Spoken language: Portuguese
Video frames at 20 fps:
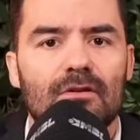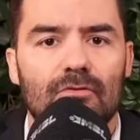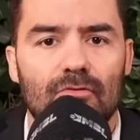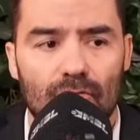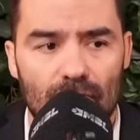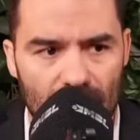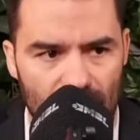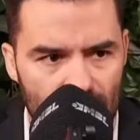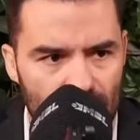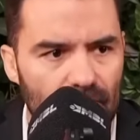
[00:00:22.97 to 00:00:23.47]

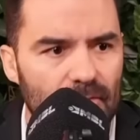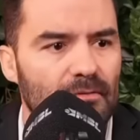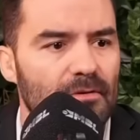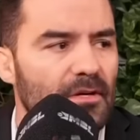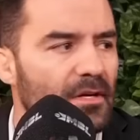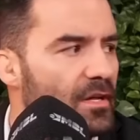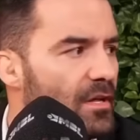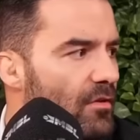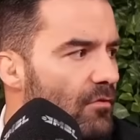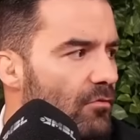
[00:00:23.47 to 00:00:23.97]
doeu.
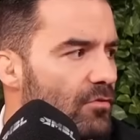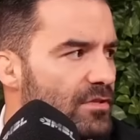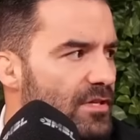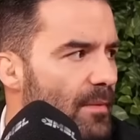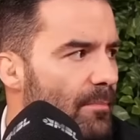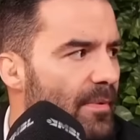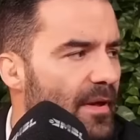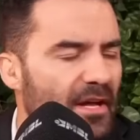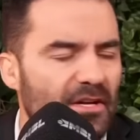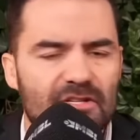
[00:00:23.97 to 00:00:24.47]
Você
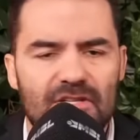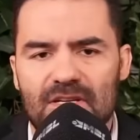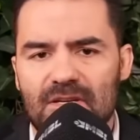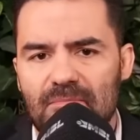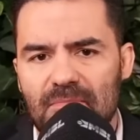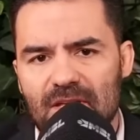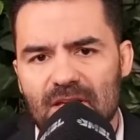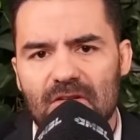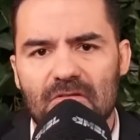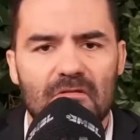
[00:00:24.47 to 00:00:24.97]
apanhar de
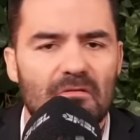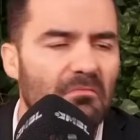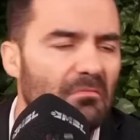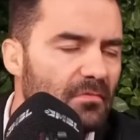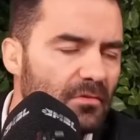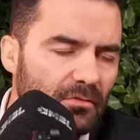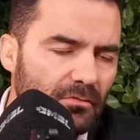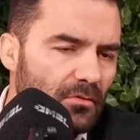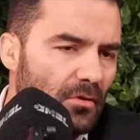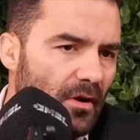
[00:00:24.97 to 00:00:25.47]
inimigo
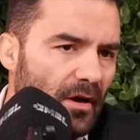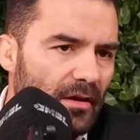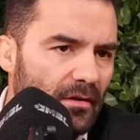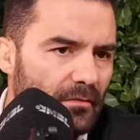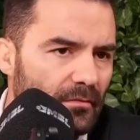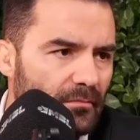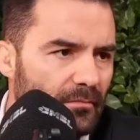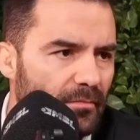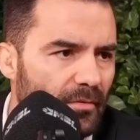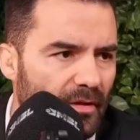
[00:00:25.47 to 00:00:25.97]
não
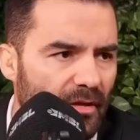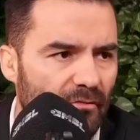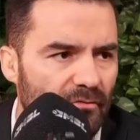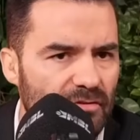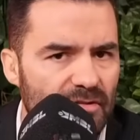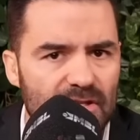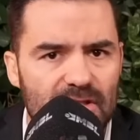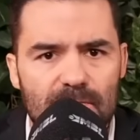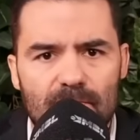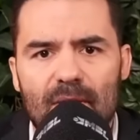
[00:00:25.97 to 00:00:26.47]
dói, porque
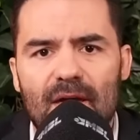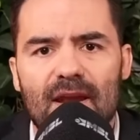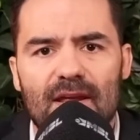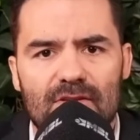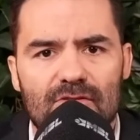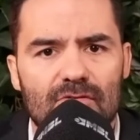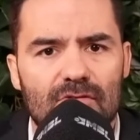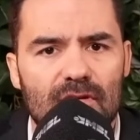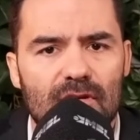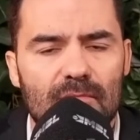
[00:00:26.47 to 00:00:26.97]
você espera
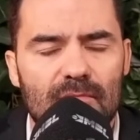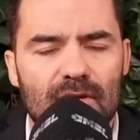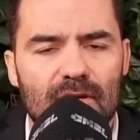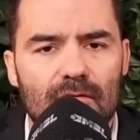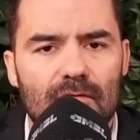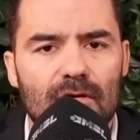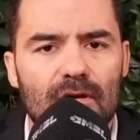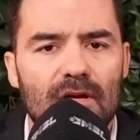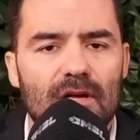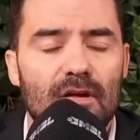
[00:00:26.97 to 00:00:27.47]
isso do
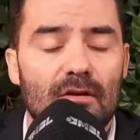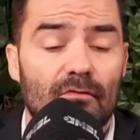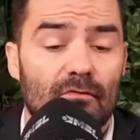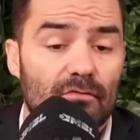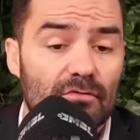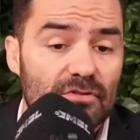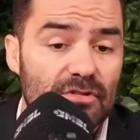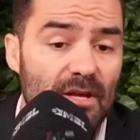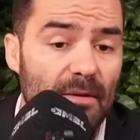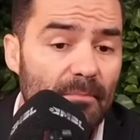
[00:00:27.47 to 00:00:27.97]
inimigo.
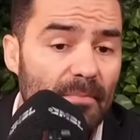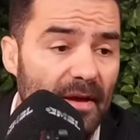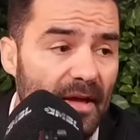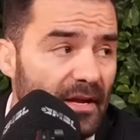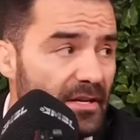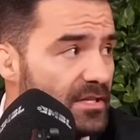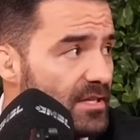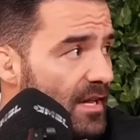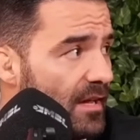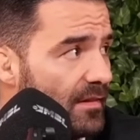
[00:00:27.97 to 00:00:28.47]
Você
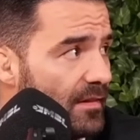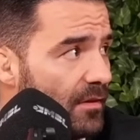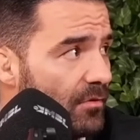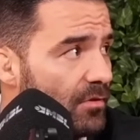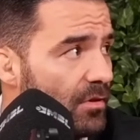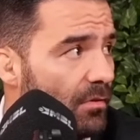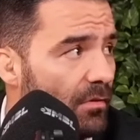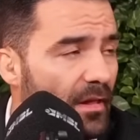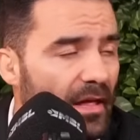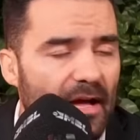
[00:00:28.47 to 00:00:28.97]
apanhar de quem tá do
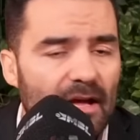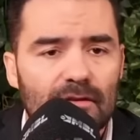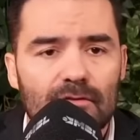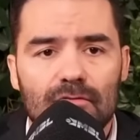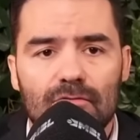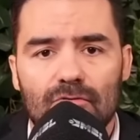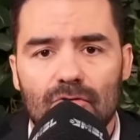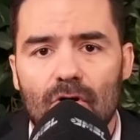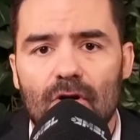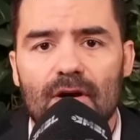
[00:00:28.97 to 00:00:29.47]
teu
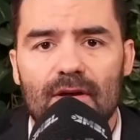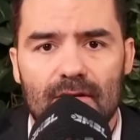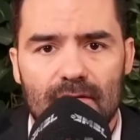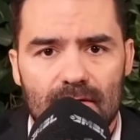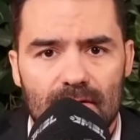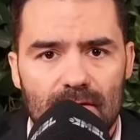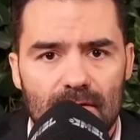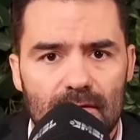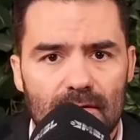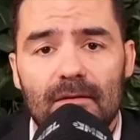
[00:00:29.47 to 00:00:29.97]
lado dói,
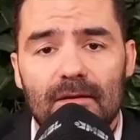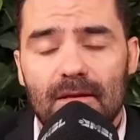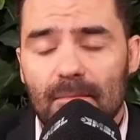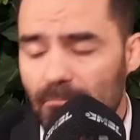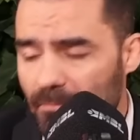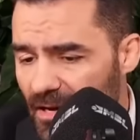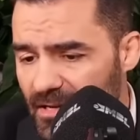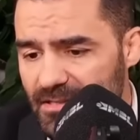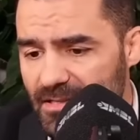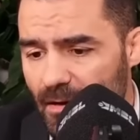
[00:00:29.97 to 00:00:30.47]
e
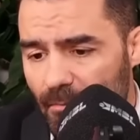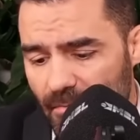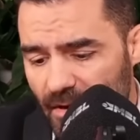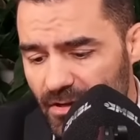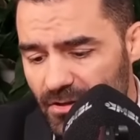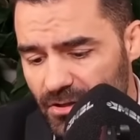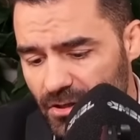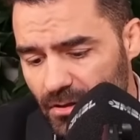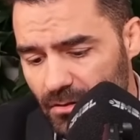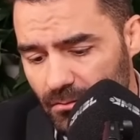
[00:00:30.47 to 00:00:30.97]

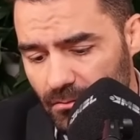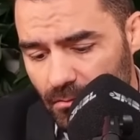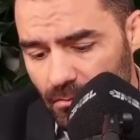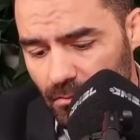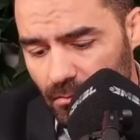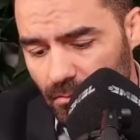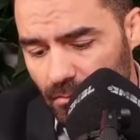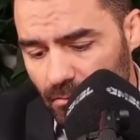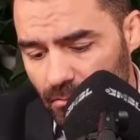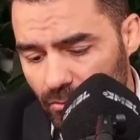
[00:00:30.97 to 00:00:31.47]
basicamente
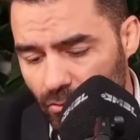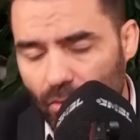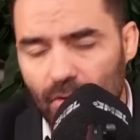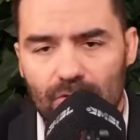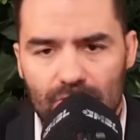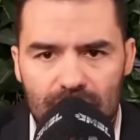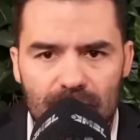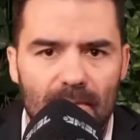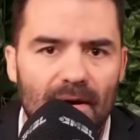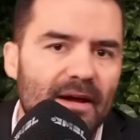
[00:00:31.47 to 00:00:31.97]

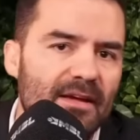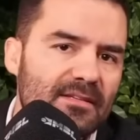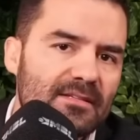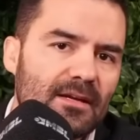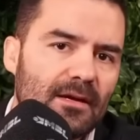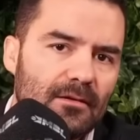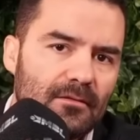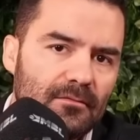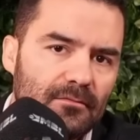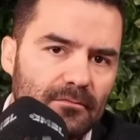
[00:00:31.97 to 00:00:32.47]
doeu demais,
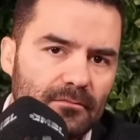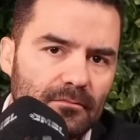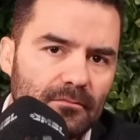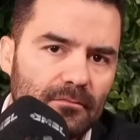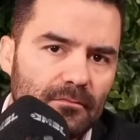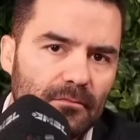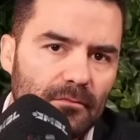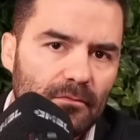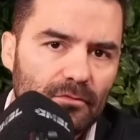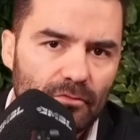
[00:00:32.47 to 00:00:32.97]
cara.
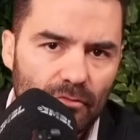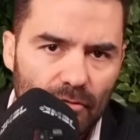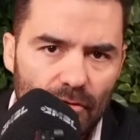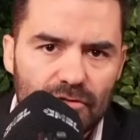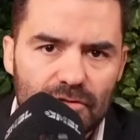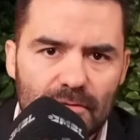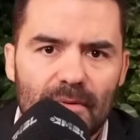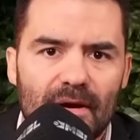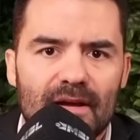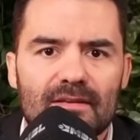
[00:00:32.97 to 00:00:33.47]

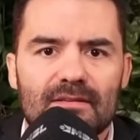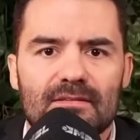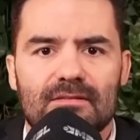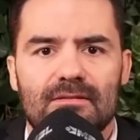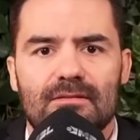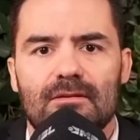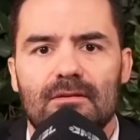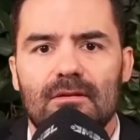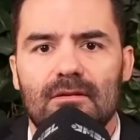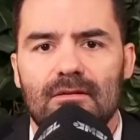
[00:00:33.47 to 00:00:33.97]
Doeu
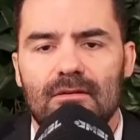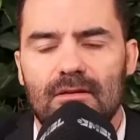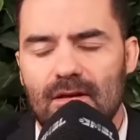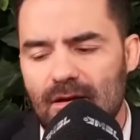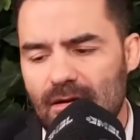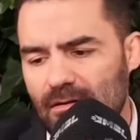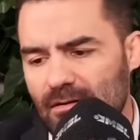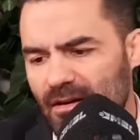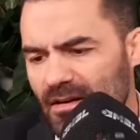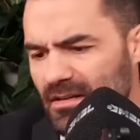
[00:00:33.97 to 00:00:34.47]
demais.
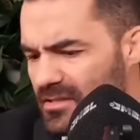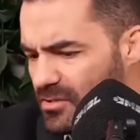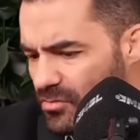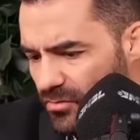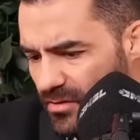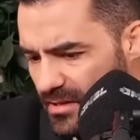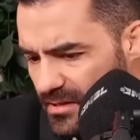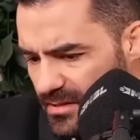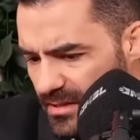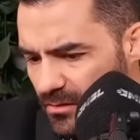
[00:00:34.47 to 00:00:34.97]
Tá? Antes
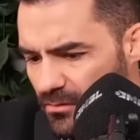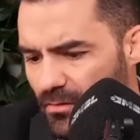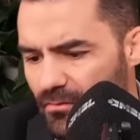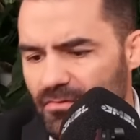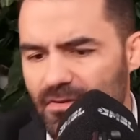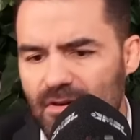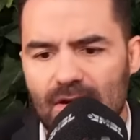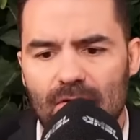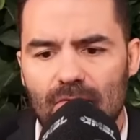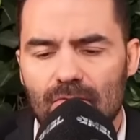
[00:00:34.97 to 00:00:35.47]
de eu descer do
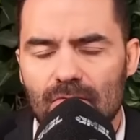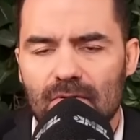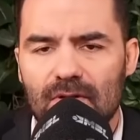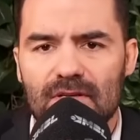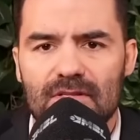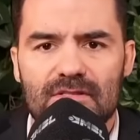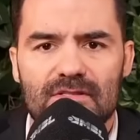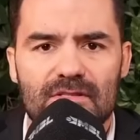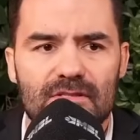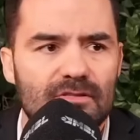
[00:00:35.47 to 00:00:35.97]
avião,
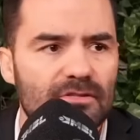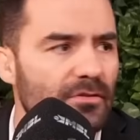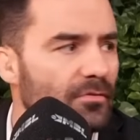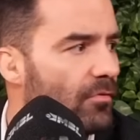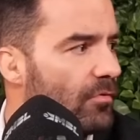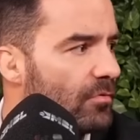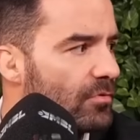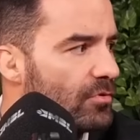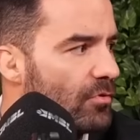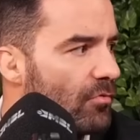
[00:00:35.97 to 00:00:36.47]
antes de, de,
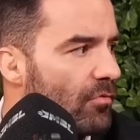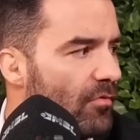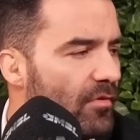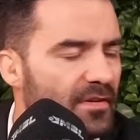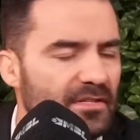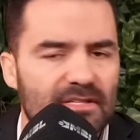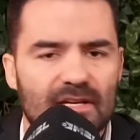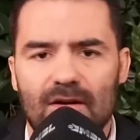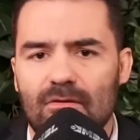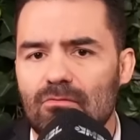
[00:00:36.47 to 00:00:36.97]
eu, de eu,
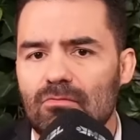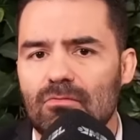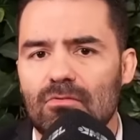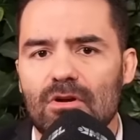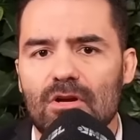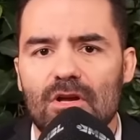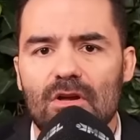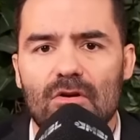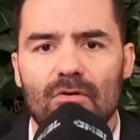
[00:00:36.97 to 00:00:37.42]
conversar com,